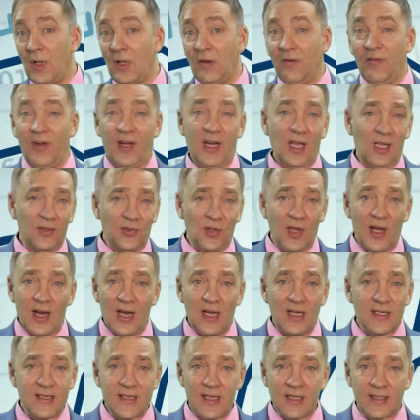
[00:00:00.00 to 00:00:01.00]
Варианты
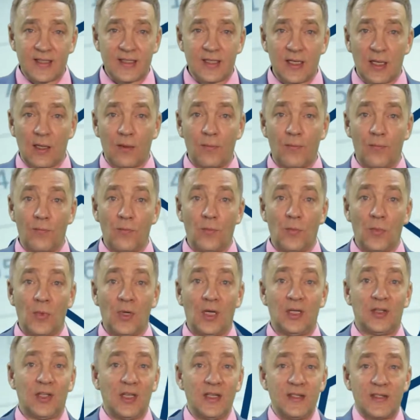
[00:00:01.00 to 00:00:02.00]
реализации –
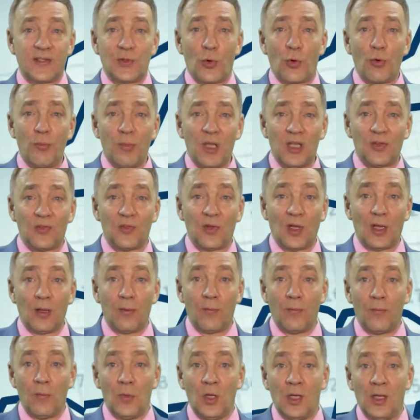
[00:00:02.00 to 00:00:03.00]
это инструменты.
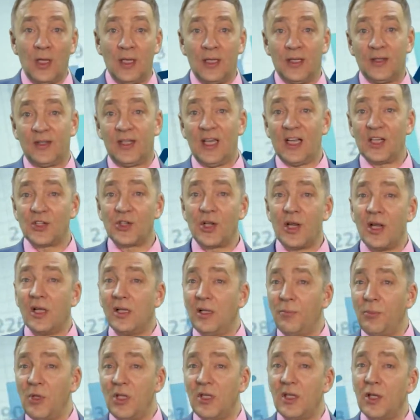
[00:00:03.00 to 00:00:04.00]
Также
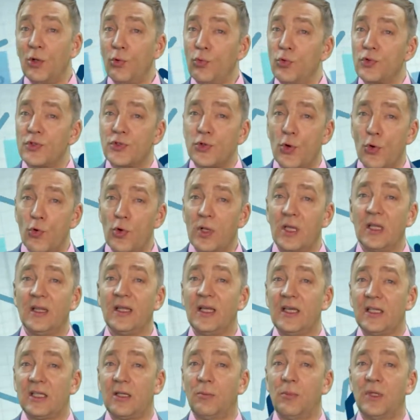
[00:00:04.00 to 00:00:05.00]
регламентируют сроки
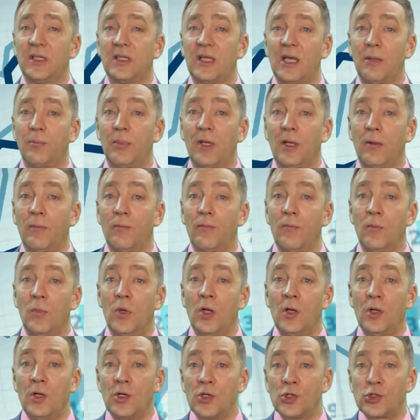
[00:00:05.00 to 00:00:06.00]
на этом этапе.
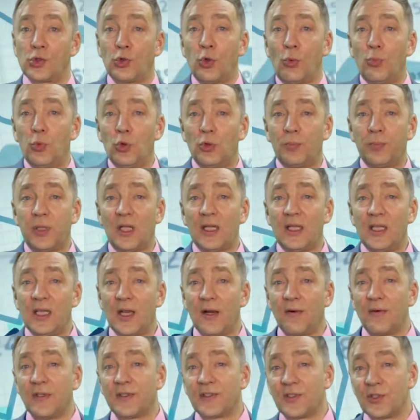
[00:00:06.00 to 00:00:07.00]
Что будет
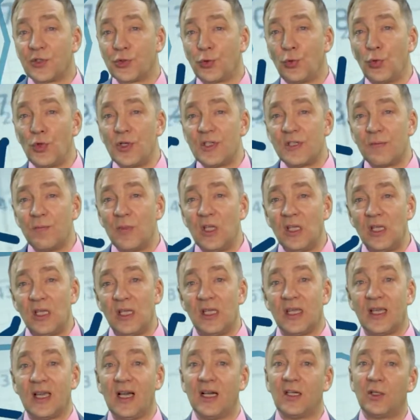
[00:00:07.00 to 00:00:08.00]
планироваться, что
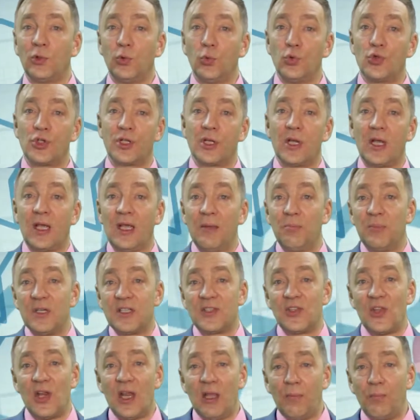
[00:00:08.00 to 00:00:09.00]
изменить, как лучше и
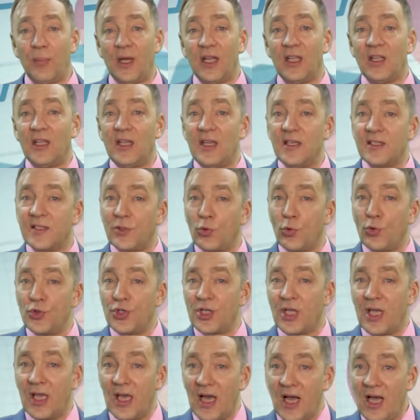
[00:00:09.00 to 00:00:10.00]
быстрее прийти из
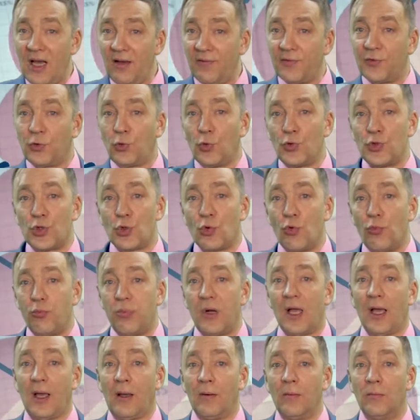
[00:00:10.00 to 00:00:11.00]
точки А в точку
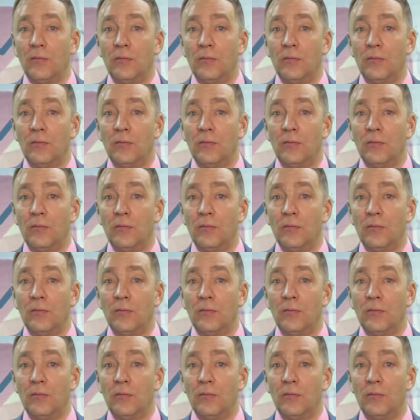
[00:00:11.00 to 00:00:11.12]
Б.